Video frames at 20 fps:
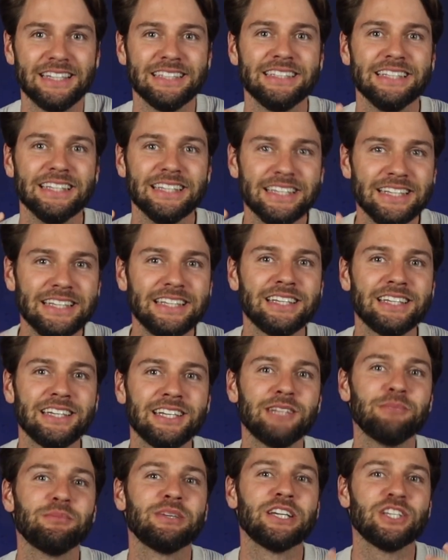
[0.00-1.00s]
die ich in
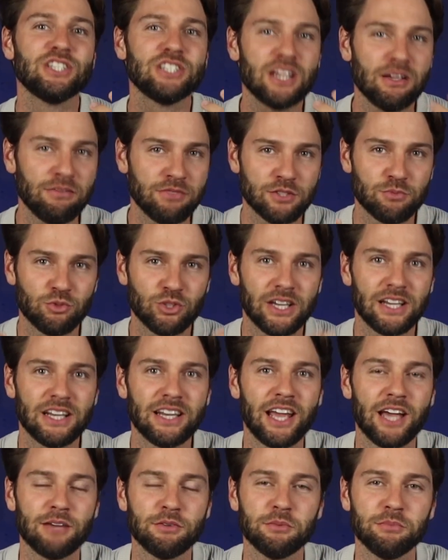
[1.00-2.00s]
dem Geschäftsmodell
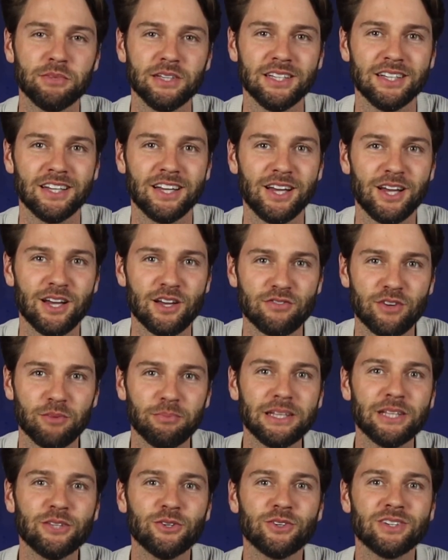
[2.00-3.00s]
der
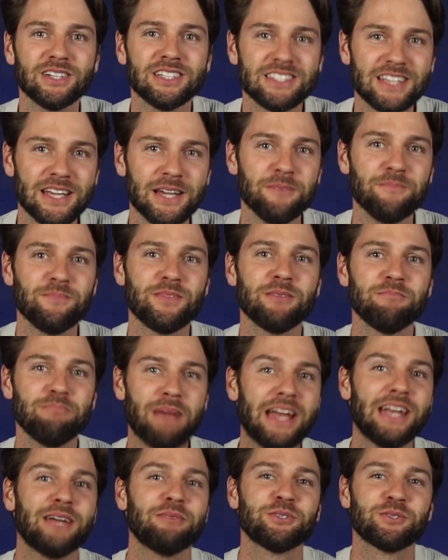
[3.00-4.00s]
Airbnb-Vermietung sehe.
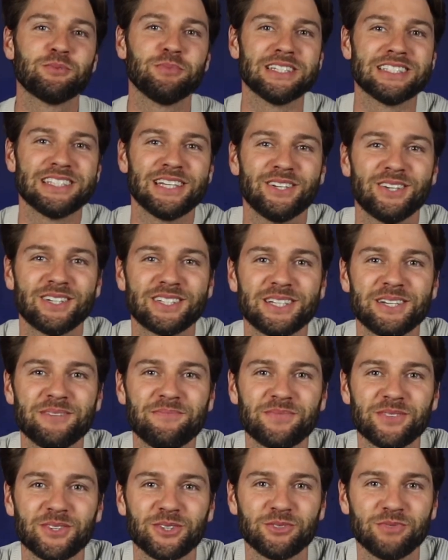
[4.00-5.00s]
Mein Name ist Tobias Ledolter
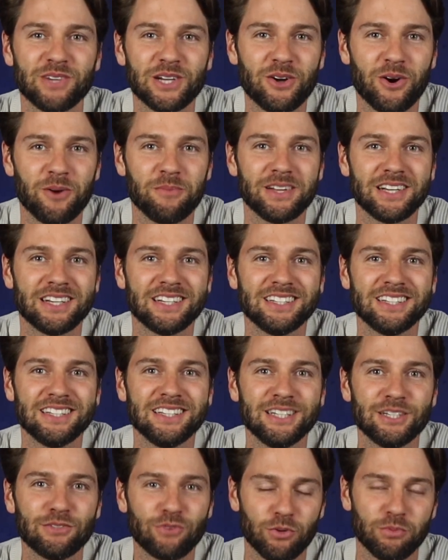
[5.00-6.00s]
und willkommen
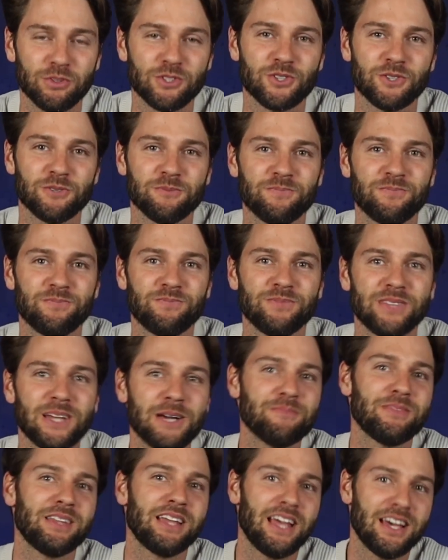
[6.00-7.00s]
in der Frühpension.
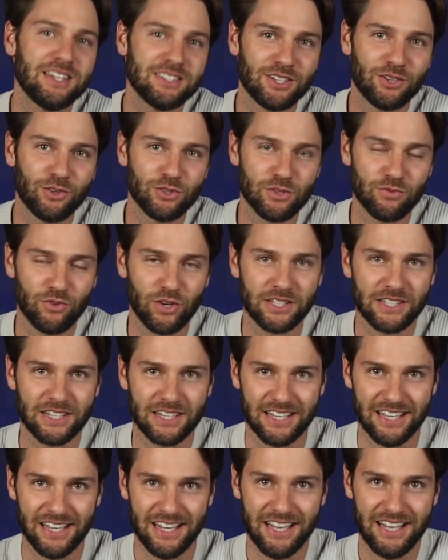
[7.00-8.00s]
Der erste große
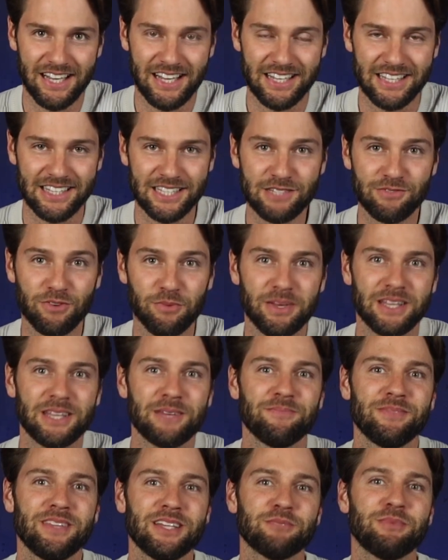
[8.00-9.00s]
Vorteil ist für mich,
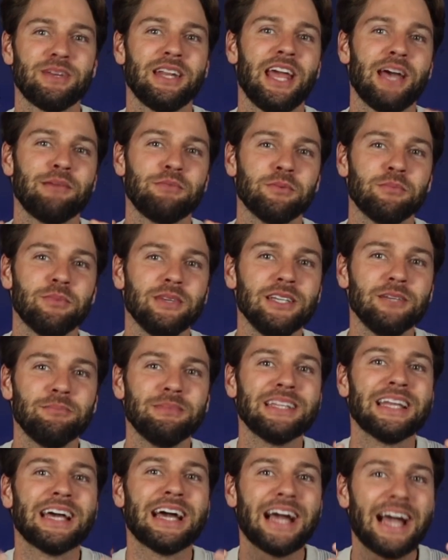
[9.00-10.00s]
dass man Airbnb
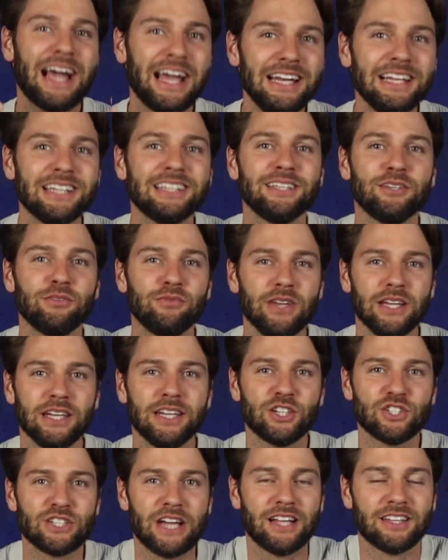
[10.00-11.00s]
mit relativ
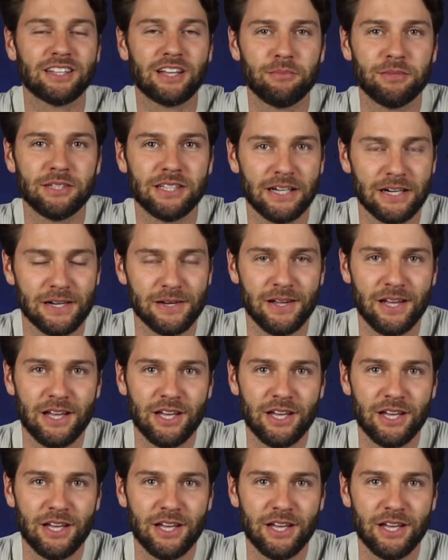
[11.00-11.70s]
wenig Startkapital